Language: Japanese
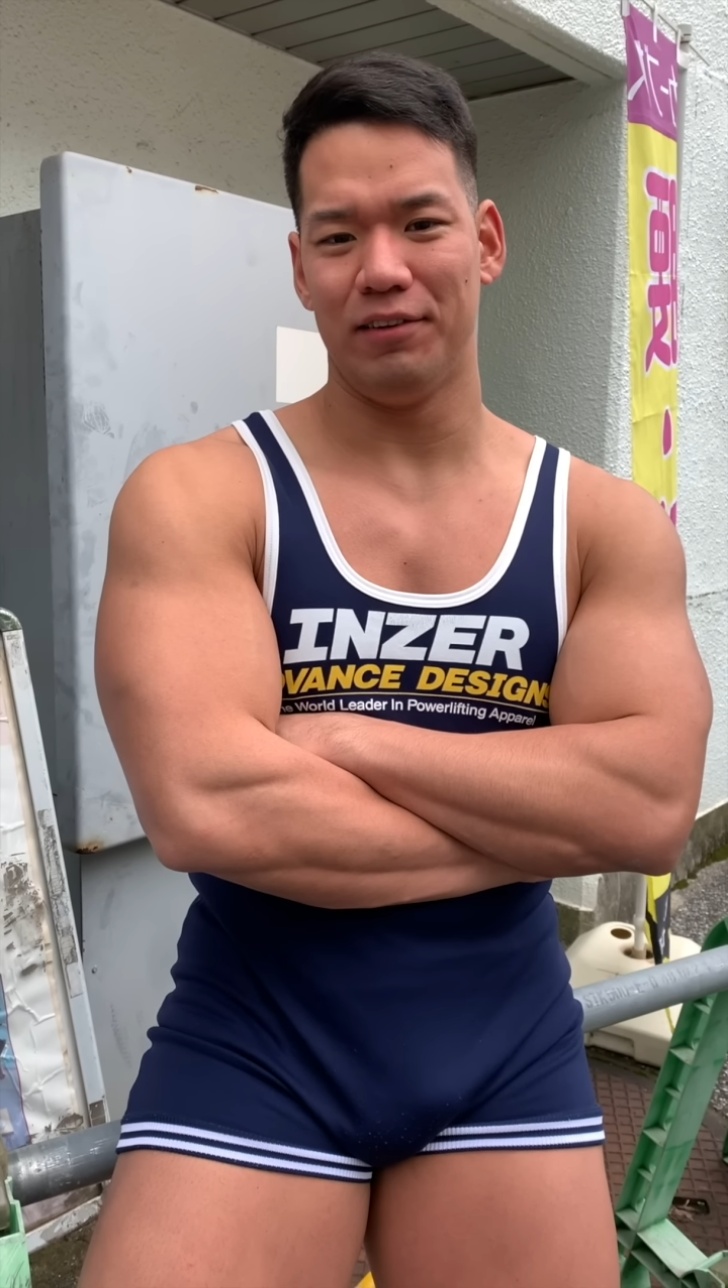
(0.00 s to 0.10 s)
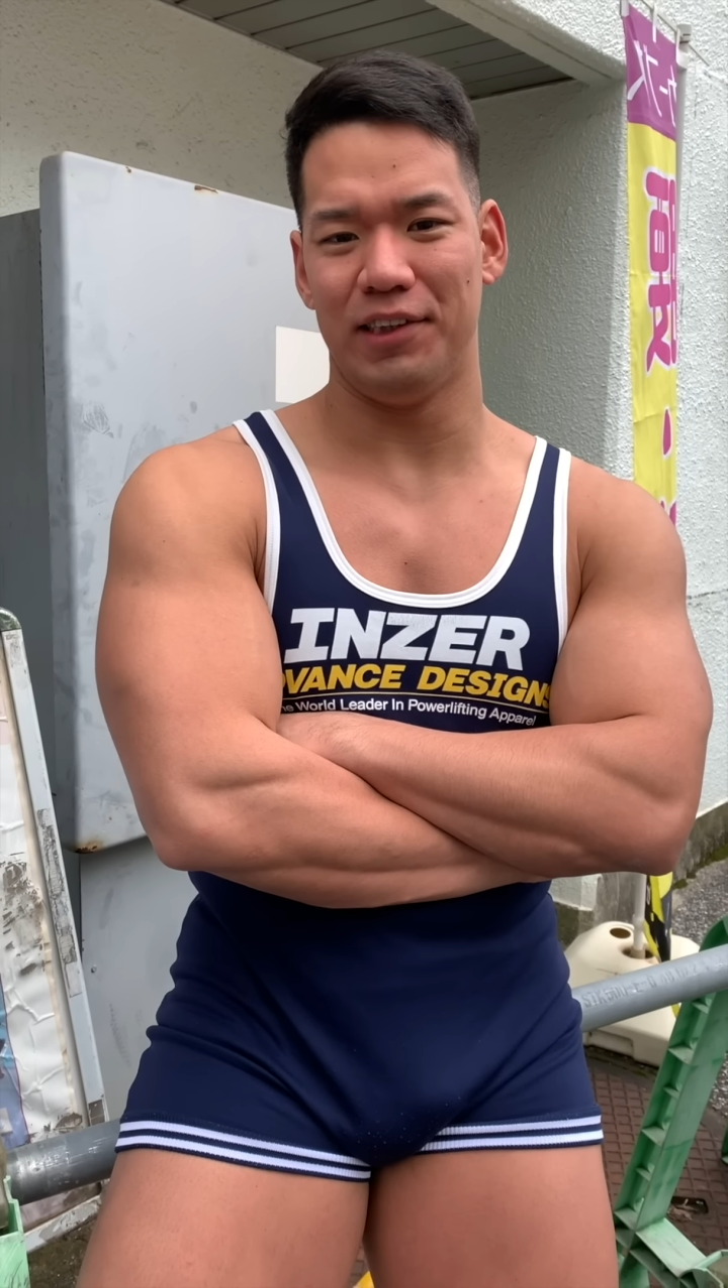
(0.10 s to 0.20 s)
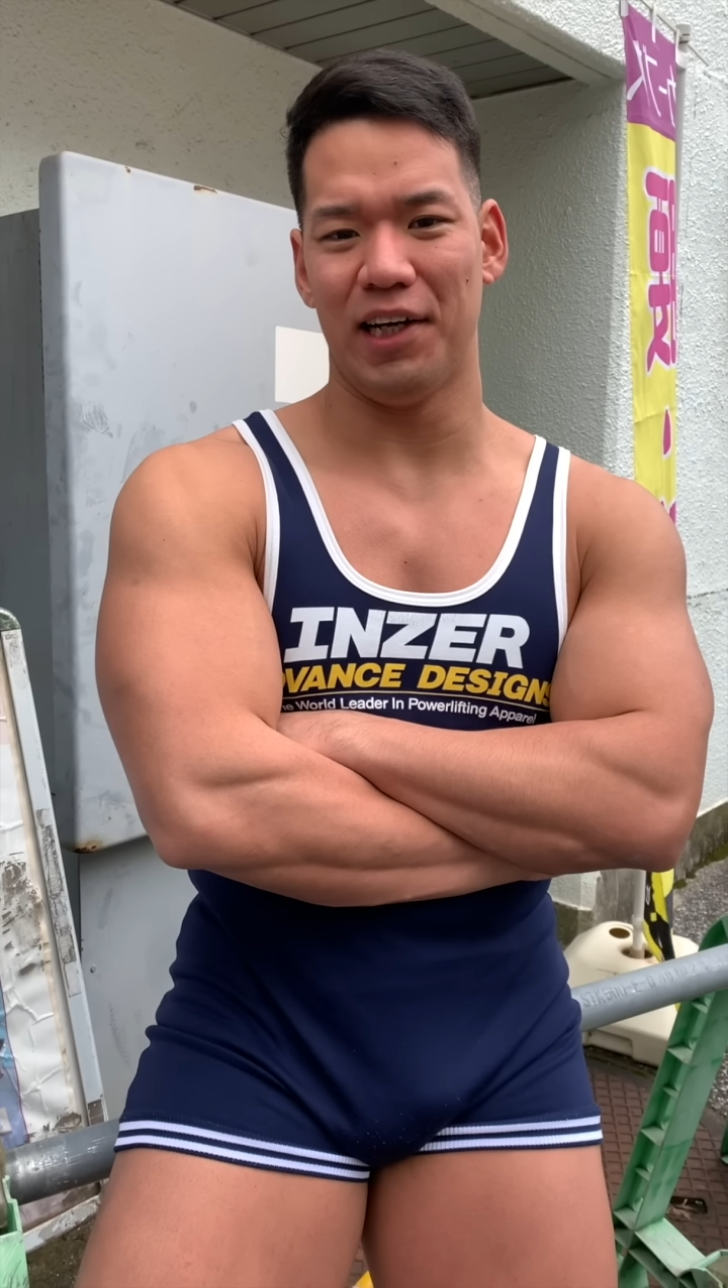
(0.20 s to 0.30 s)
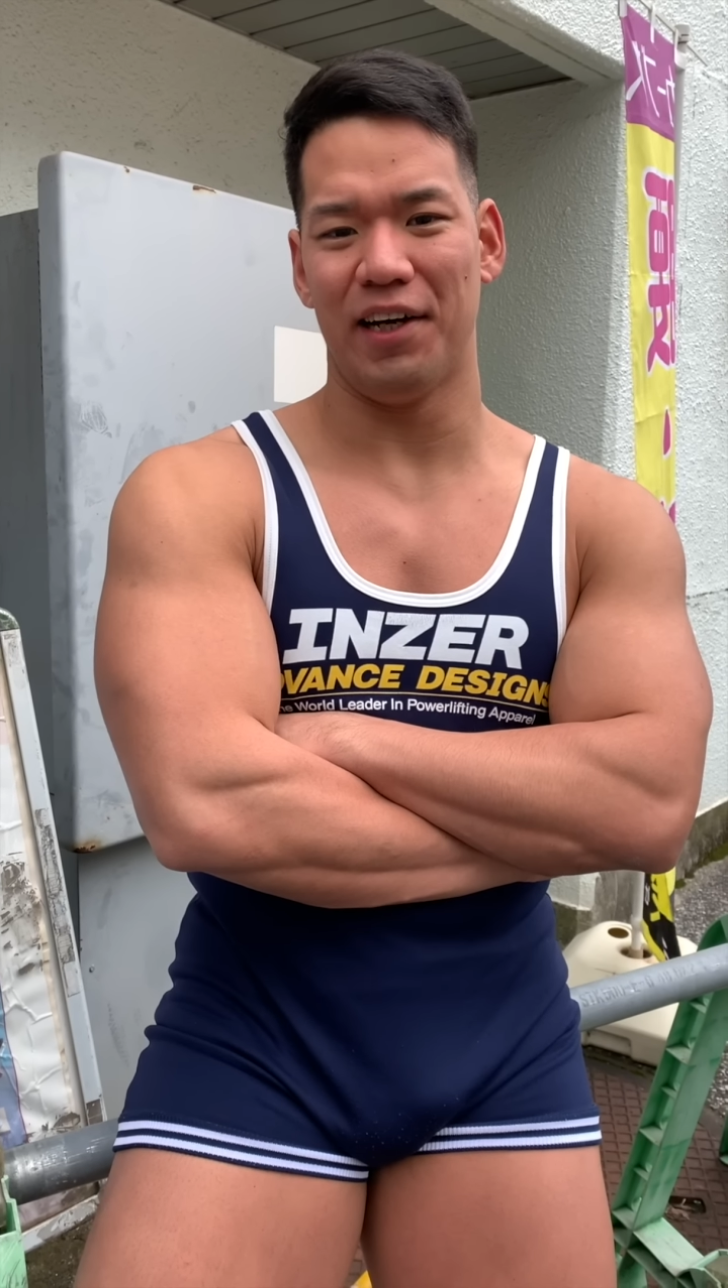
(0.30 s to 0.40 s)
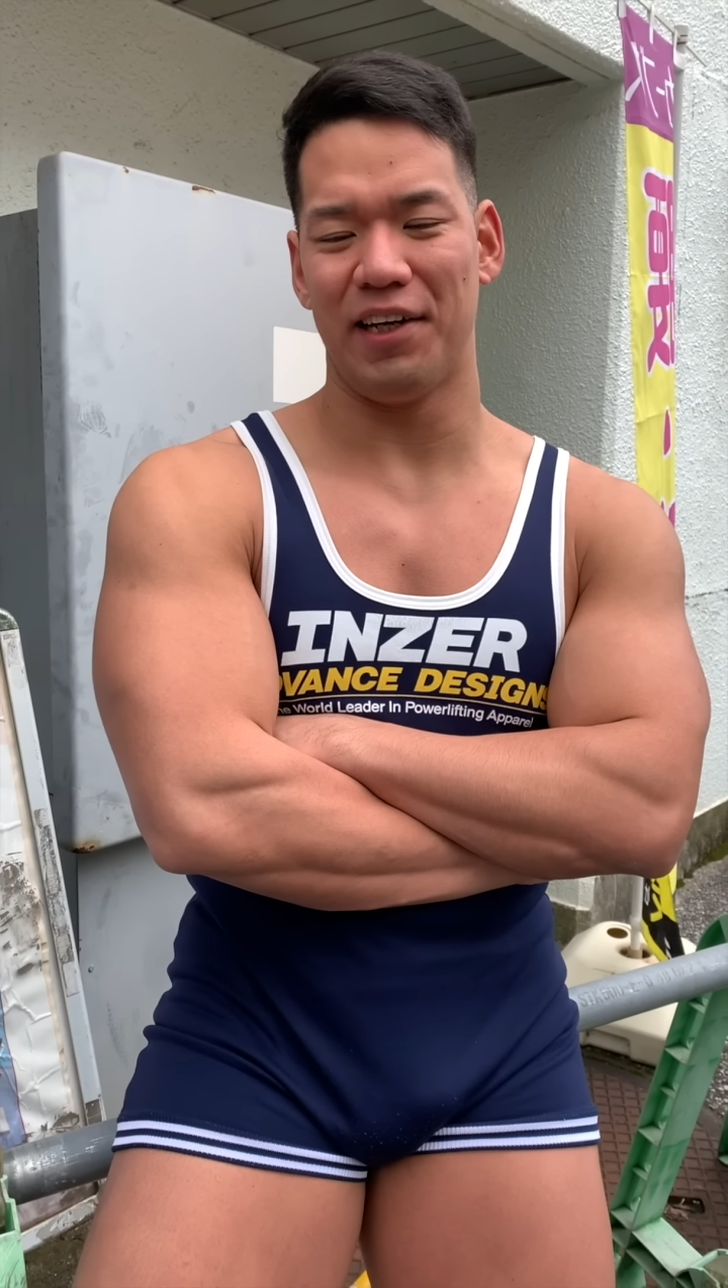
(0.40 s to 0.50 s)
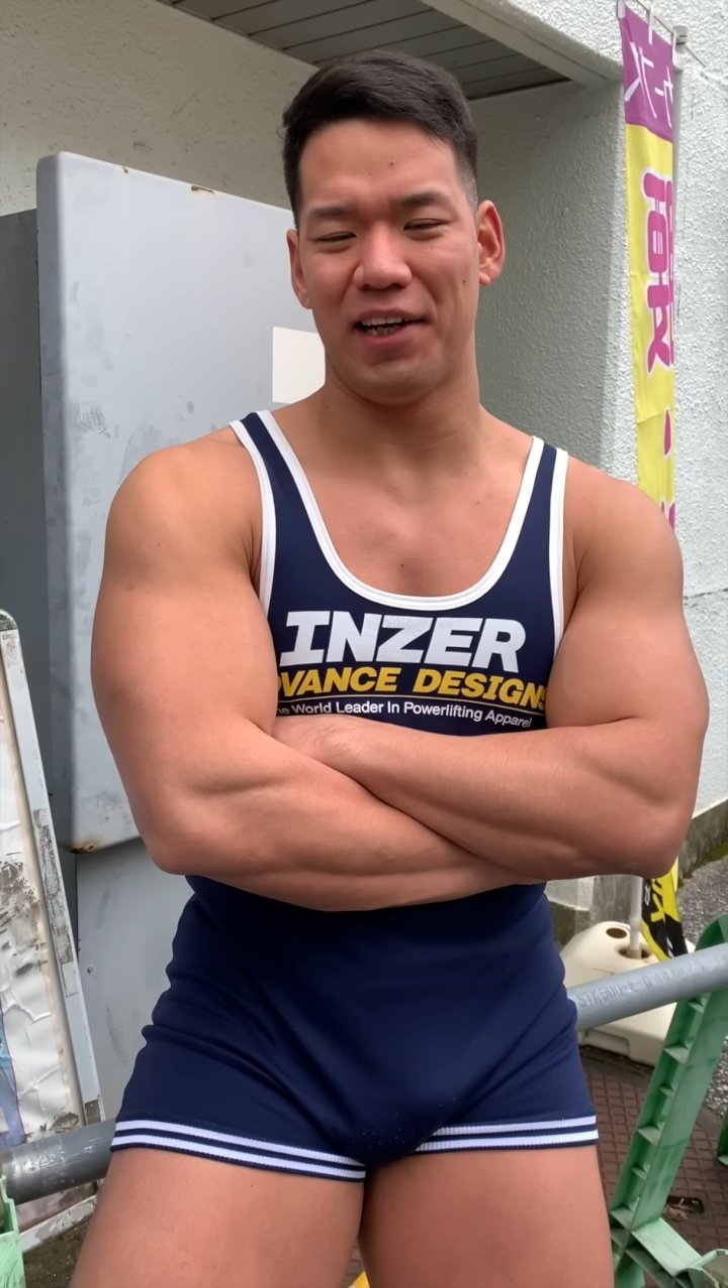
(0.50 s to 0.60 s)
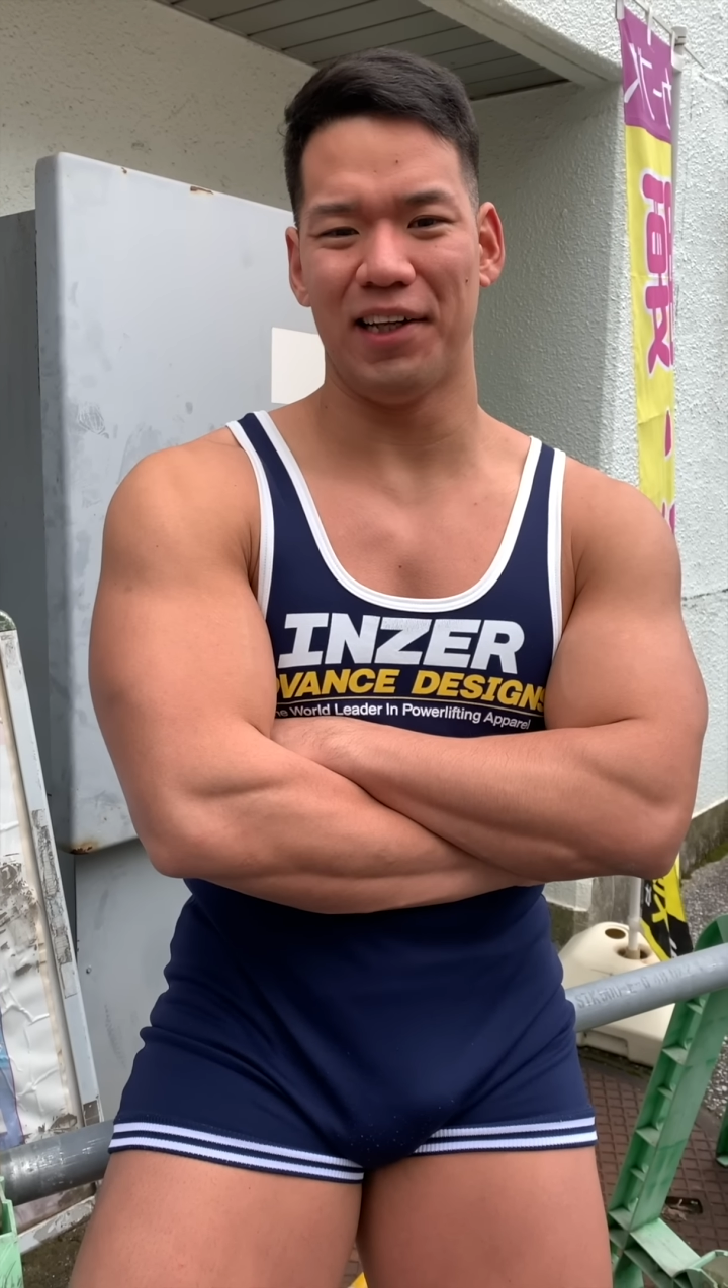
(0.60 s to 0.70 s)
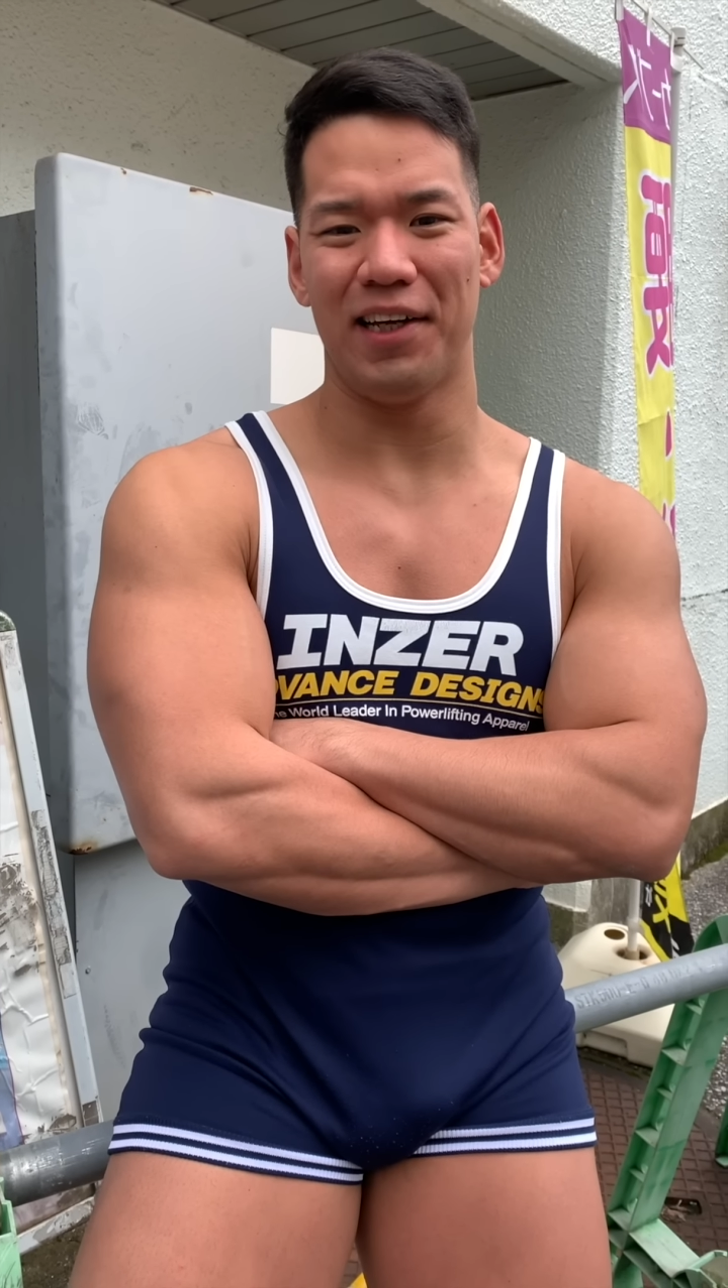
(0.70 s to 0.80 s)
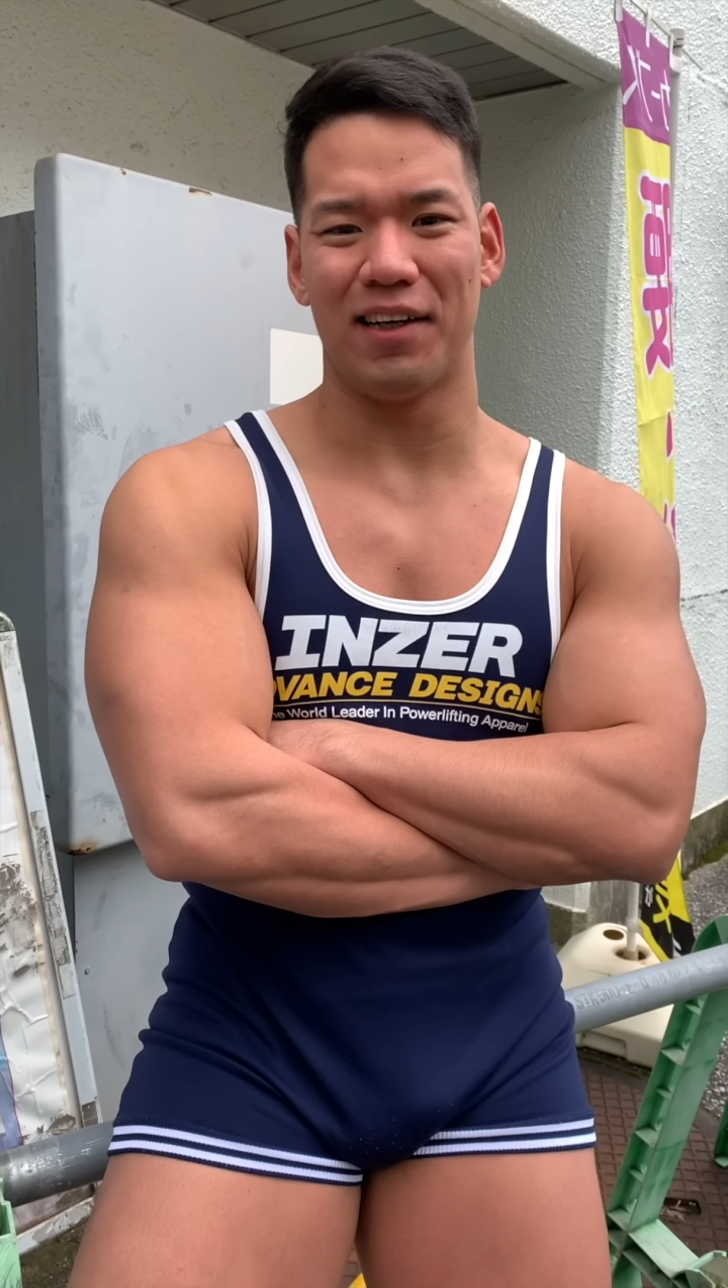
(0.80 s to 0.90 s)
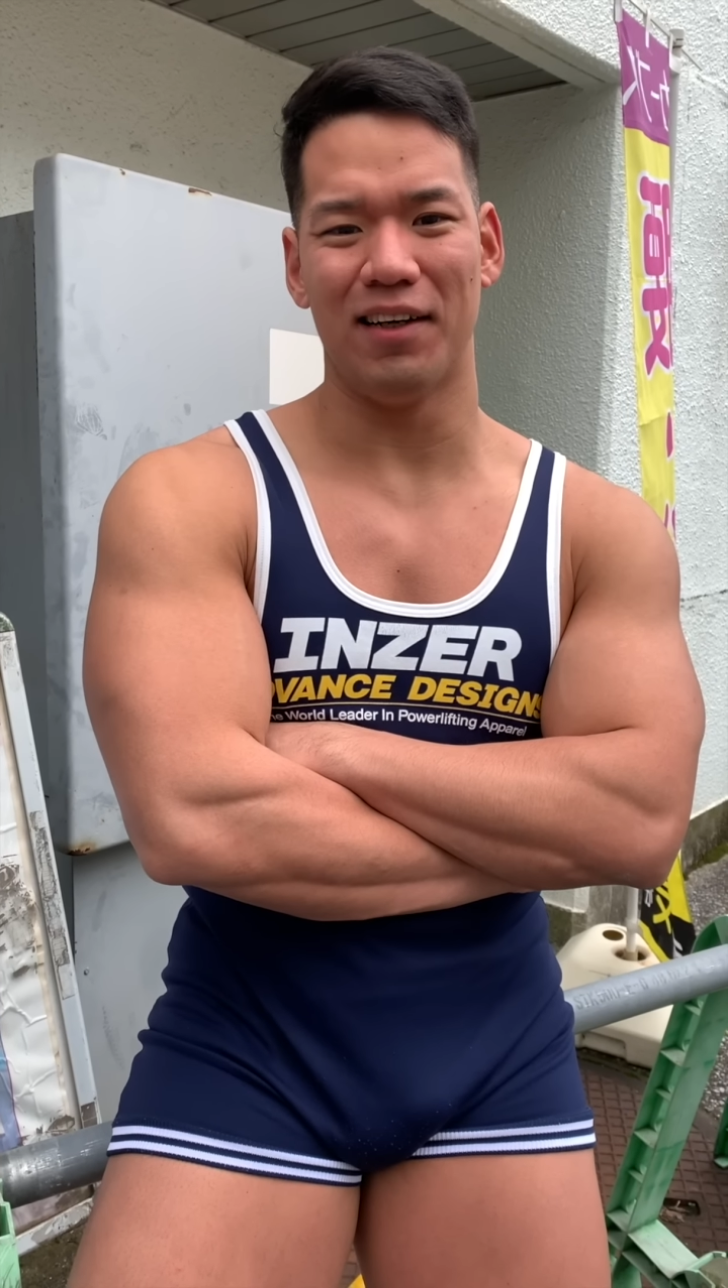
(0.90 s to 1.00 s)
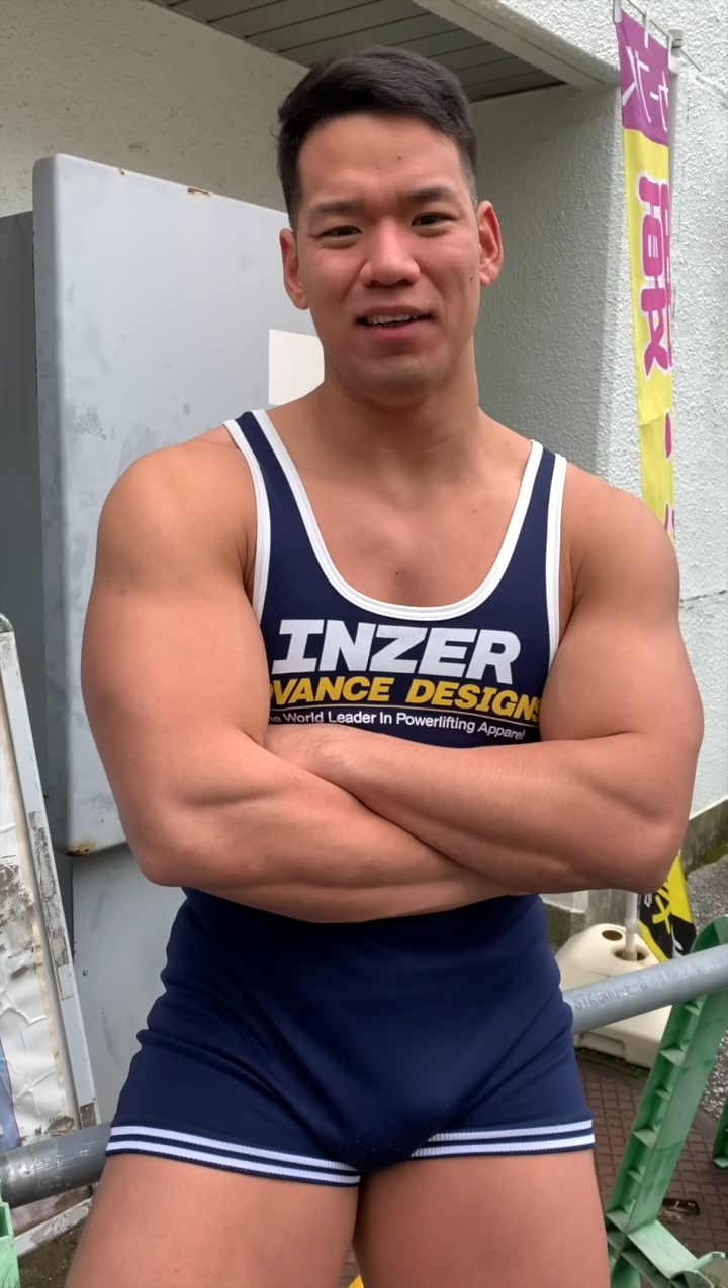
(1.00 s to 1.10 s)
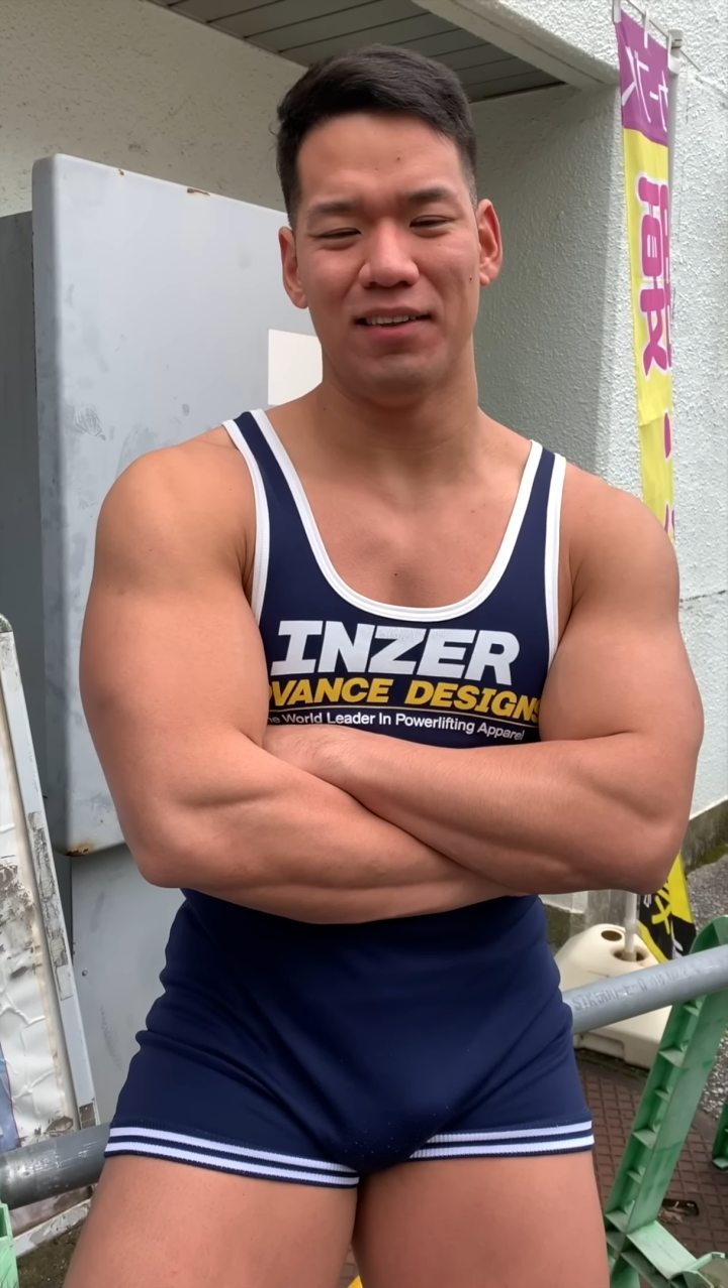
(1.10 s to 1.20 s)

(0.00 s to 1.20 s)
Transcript: じゃあやらないか